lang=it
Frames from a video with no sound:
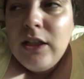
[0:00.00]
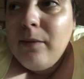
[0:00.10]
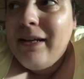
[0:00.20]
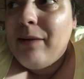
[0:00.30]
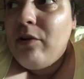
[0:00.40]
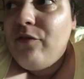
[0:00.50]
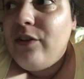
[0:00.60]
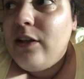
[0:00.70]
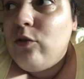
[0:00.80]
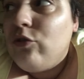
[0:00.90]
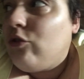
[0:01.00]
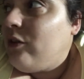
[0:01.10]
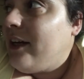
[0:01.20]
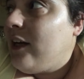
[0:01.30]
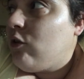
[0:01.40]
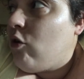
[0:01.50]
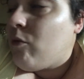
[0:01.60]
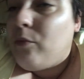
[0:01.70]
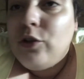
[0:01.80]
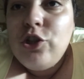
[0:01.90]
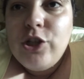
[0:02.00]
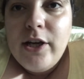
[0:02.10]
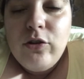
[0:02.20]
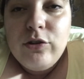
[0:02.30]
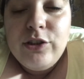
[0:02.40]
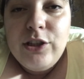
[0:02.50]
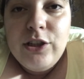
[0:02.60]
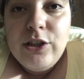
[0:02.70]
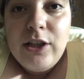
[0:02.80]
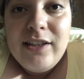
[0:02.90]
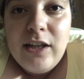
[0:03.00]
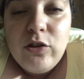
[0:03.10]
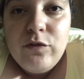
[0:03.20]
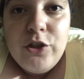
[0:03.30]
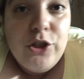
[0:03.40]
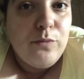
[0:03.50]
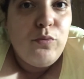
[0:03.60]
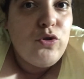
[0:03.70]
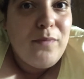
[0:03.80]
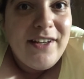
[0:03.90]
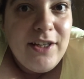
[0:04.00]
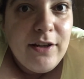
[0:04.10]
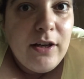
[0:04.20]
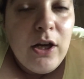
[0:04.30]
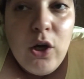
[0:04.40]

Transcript: perché poi in fin dei conti non è che il corpo di, Ge- di Annanovic può sparire,